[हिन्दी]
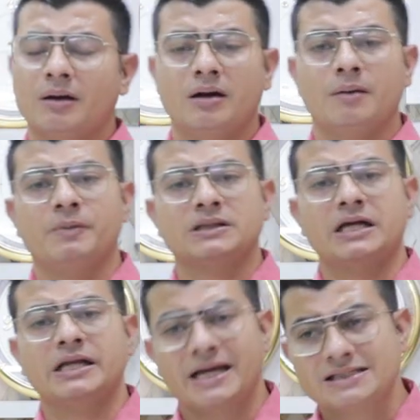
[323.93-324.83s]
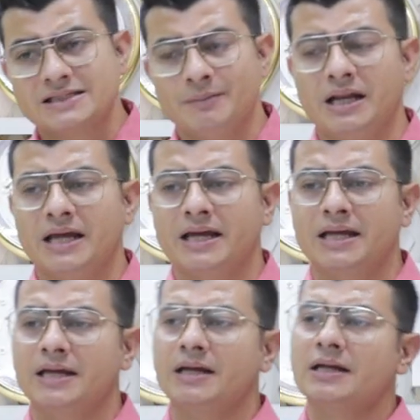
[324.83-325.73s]
पता नहीं कैसे
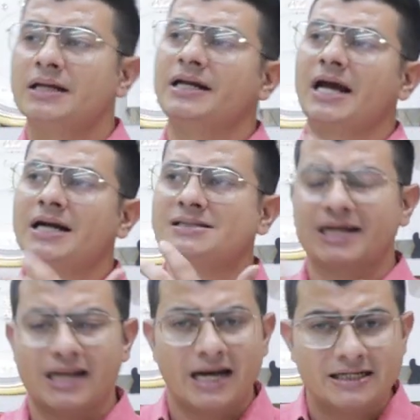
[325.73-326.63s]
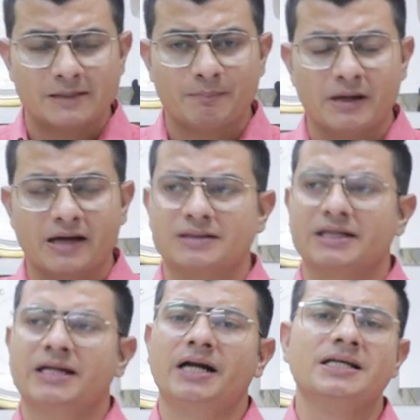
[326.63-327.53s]
मिलेंगी ये डायरेक्ट सैटेलाइट से प्ले
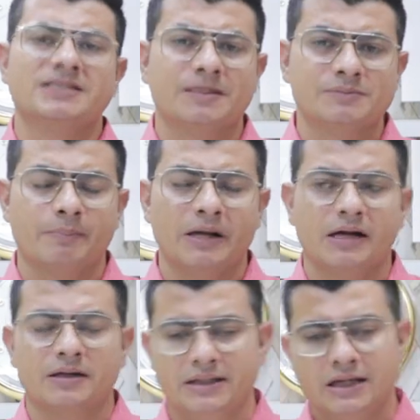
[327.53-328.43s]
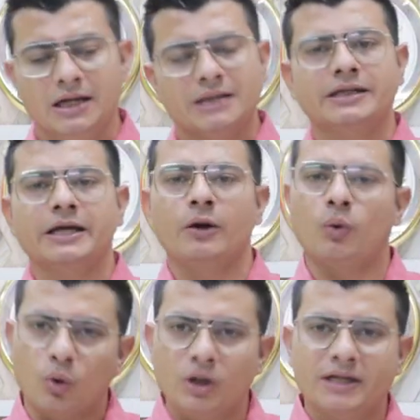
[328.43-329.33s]
करते हैं या डीसीएम से प्ले करते हैं
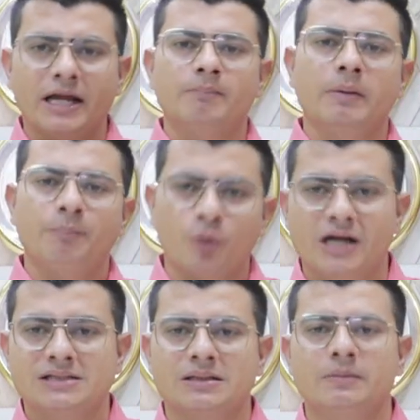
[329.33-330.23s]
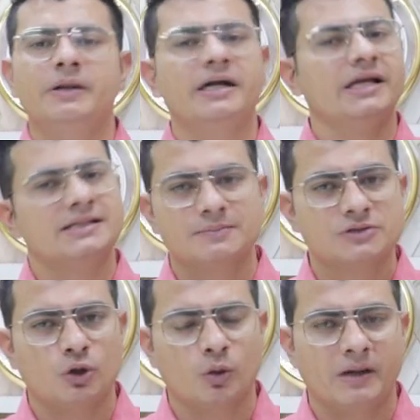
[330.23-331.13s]
देखिए ओल्ड टाइम में पुराने समय में डीसीएम
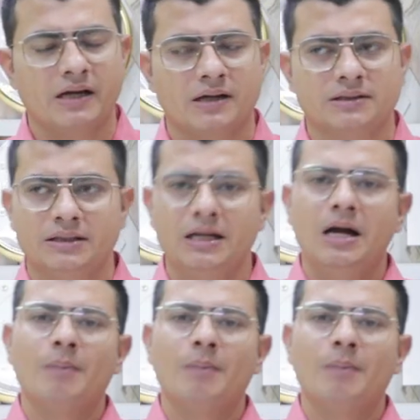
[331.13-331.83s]
से लोग प्ले करते थे